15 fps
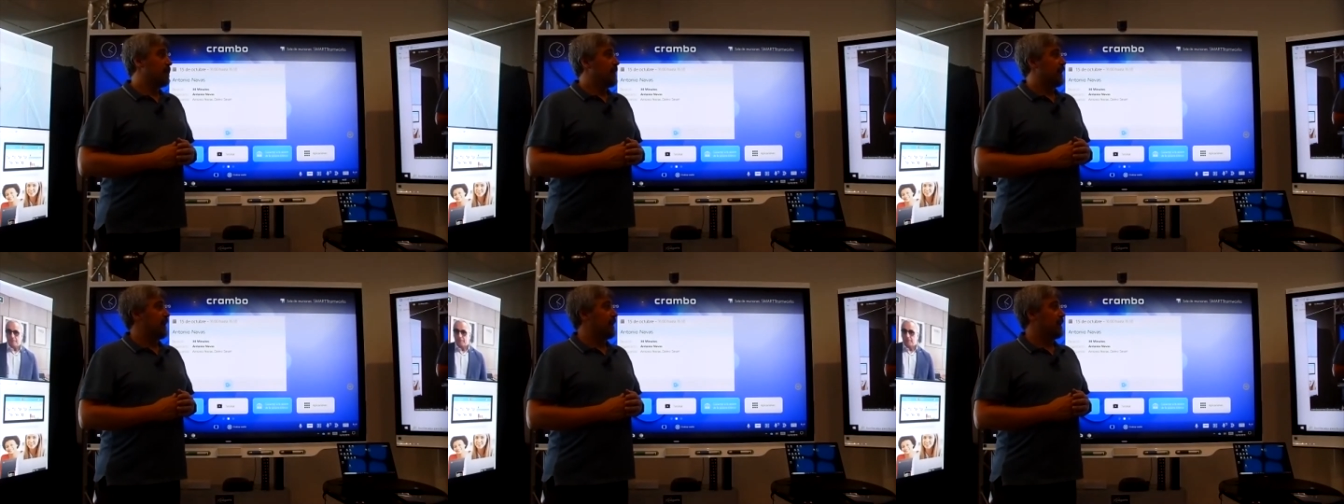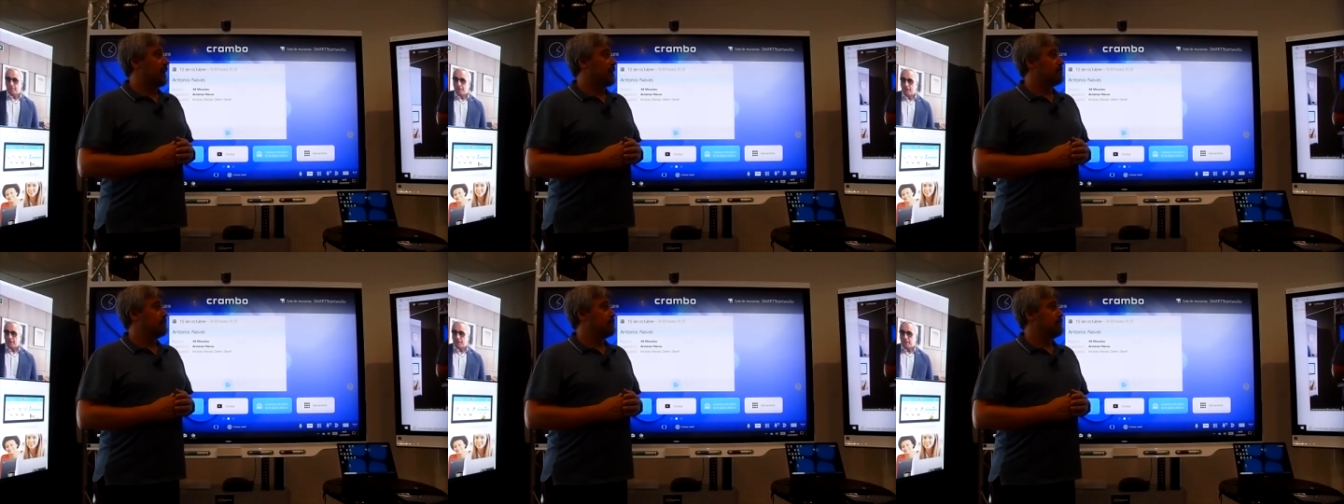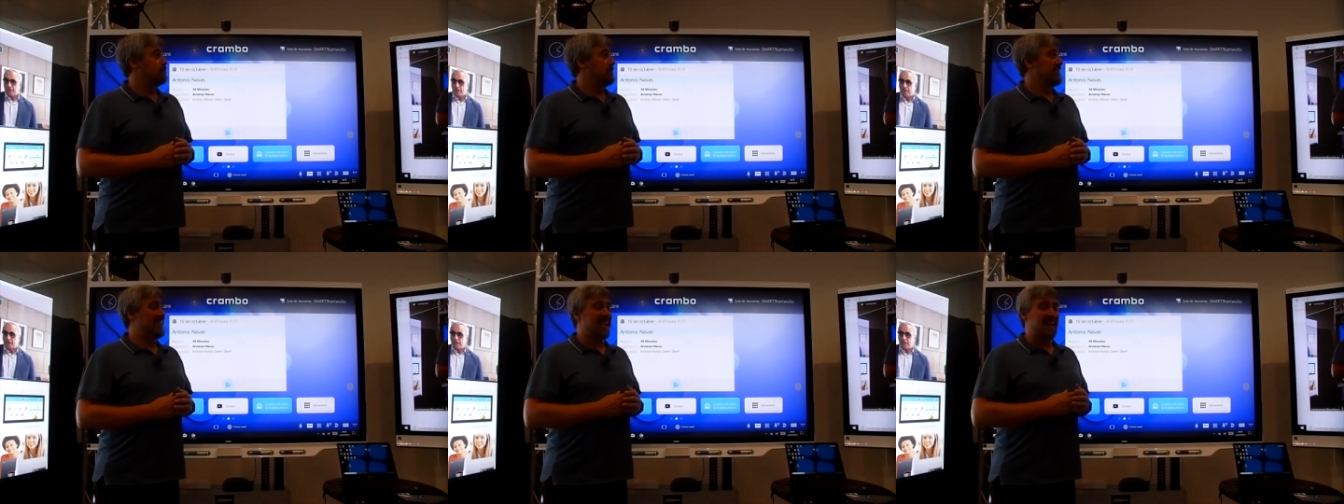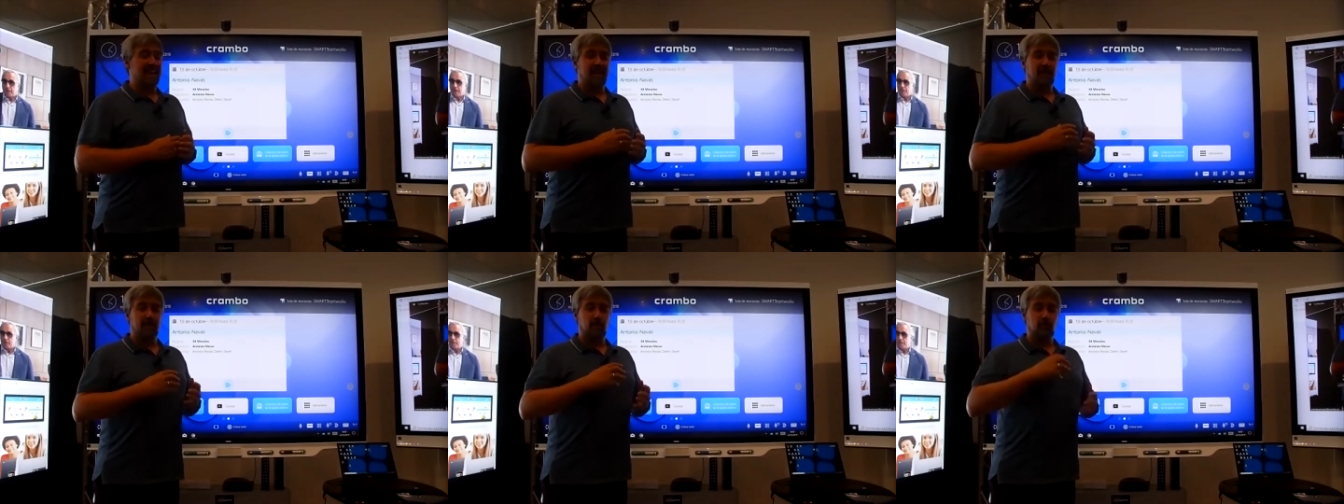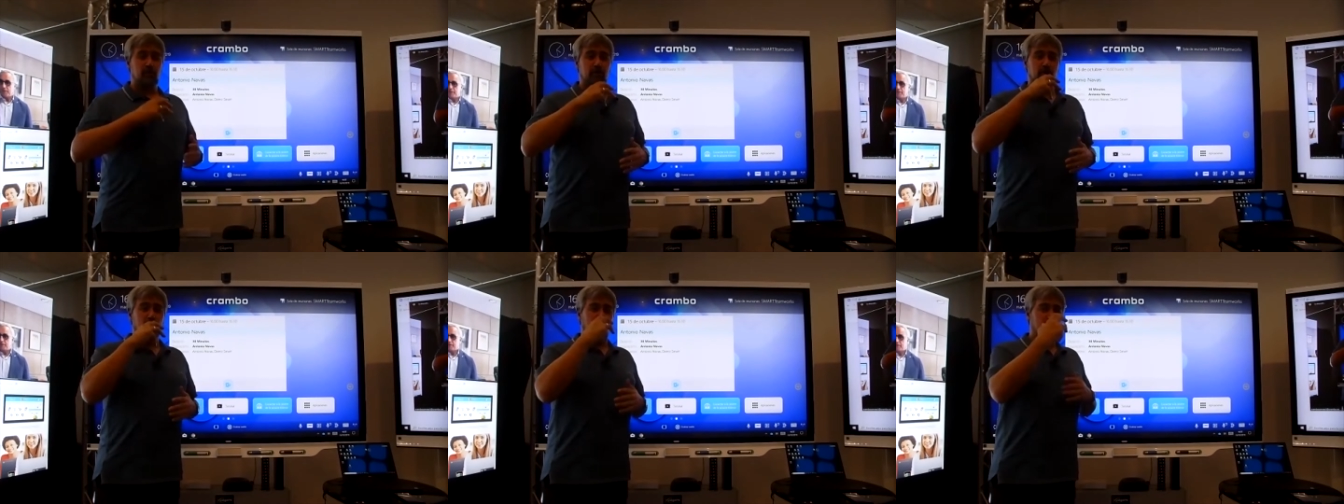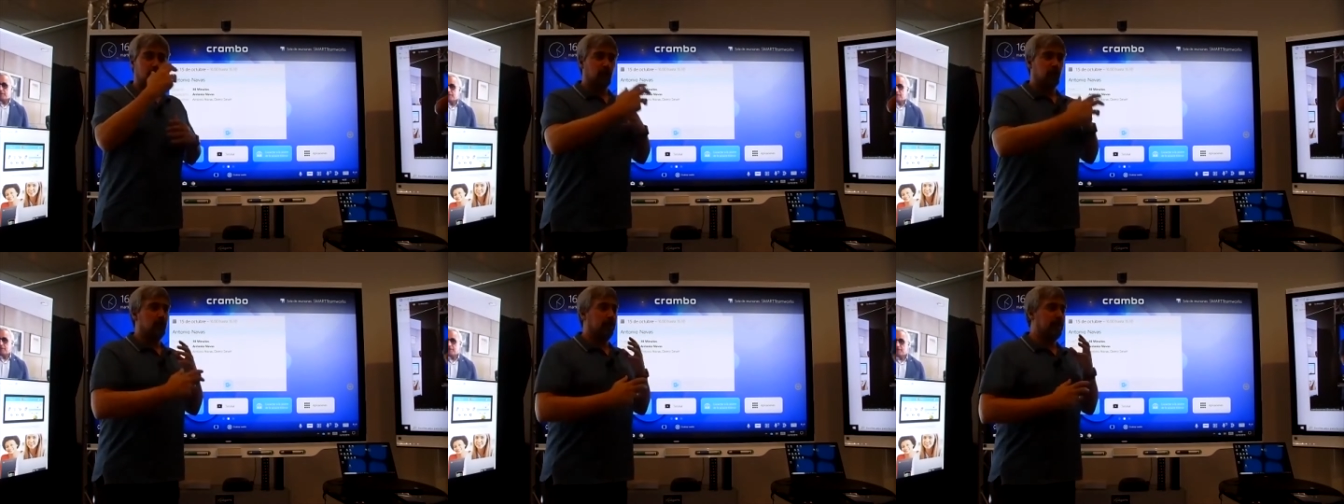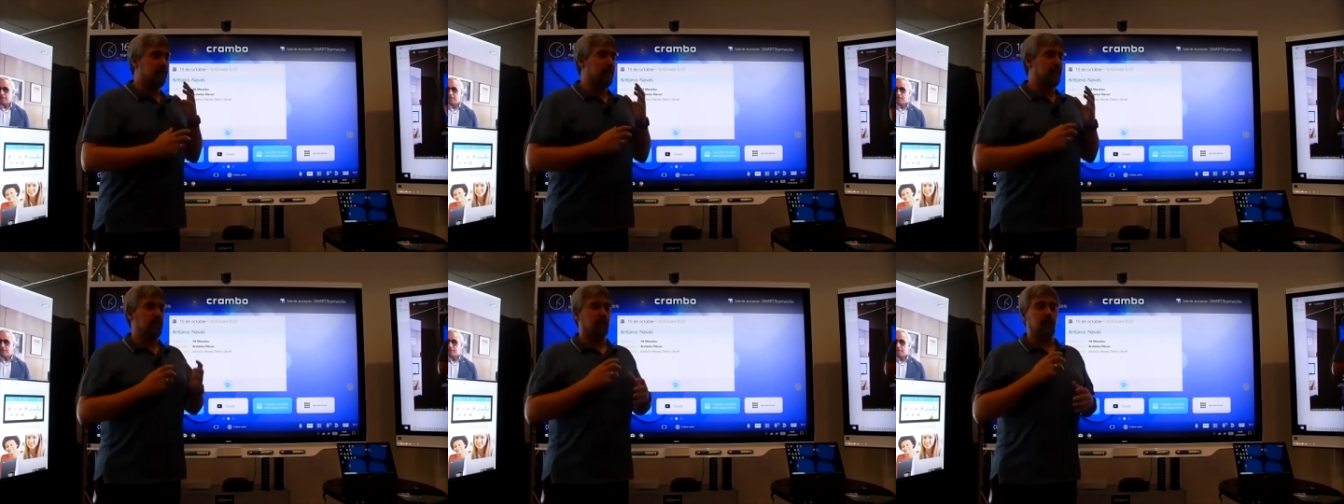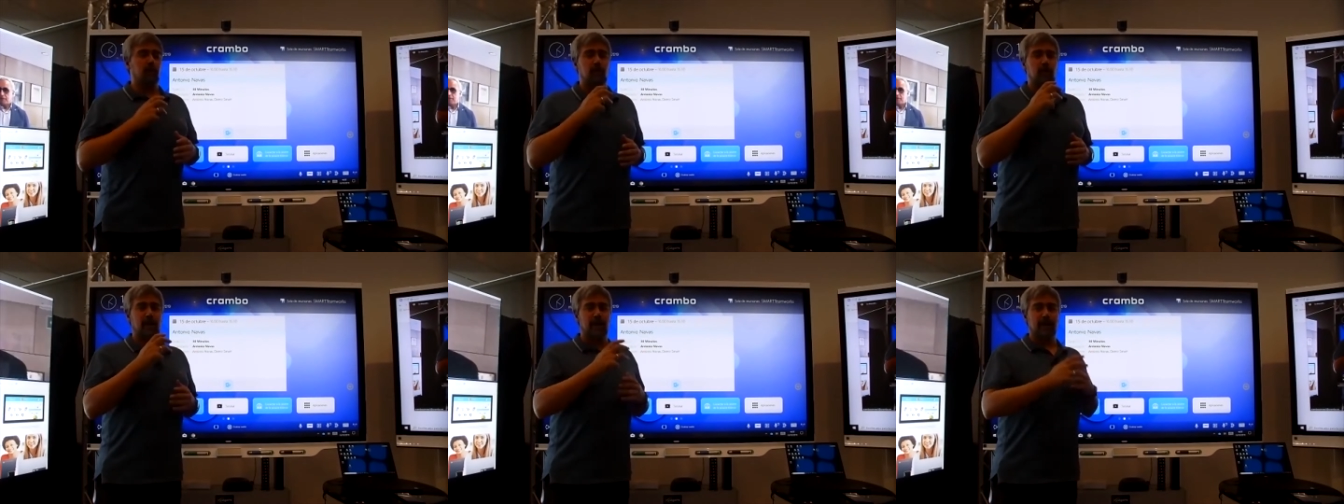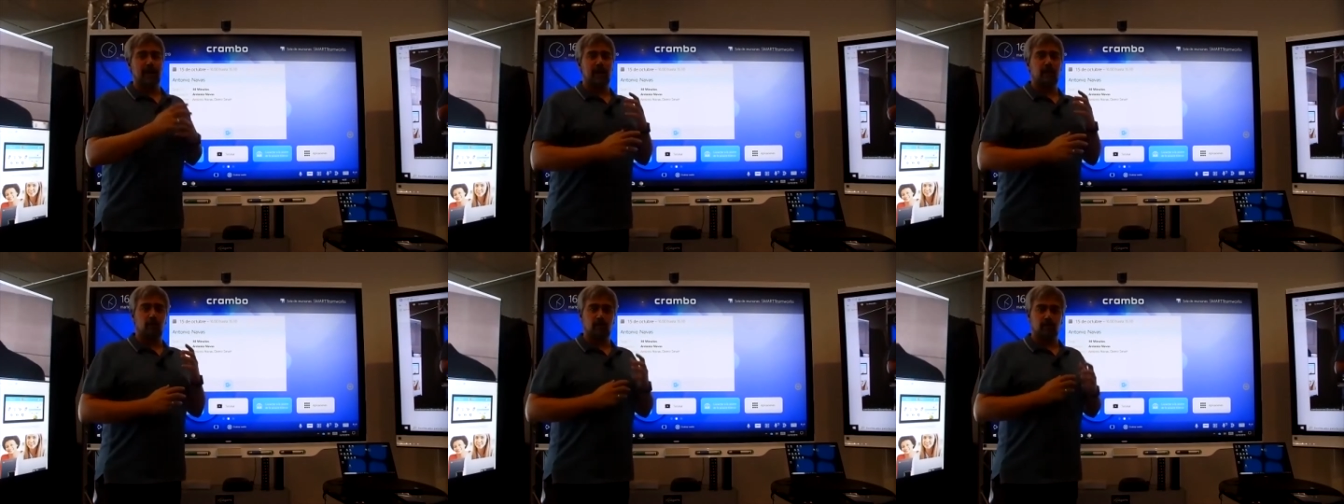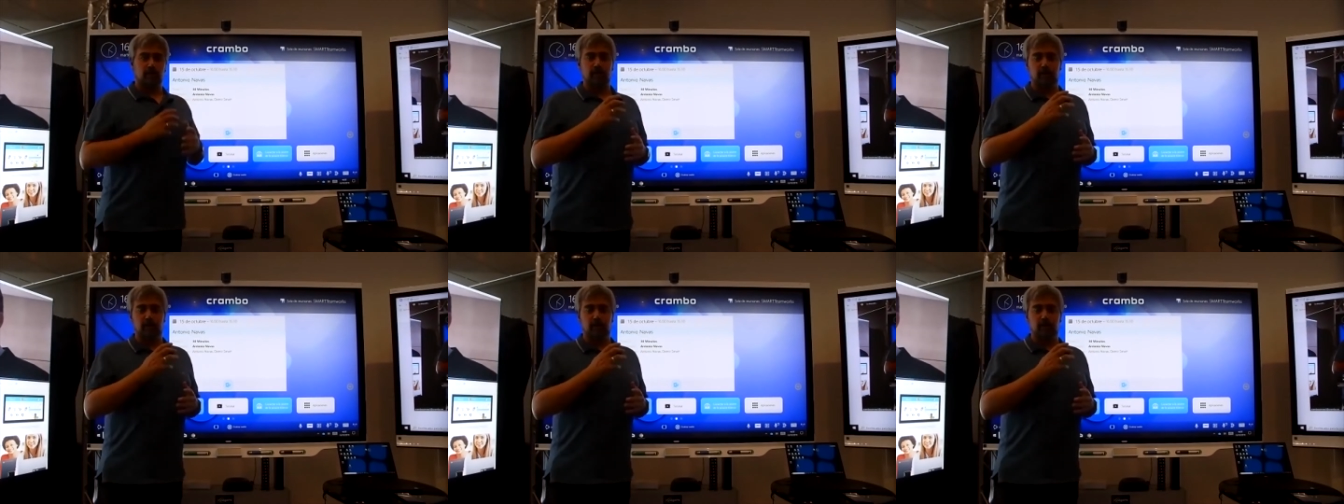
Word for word: Eh, de todo el conocimiento heredado de,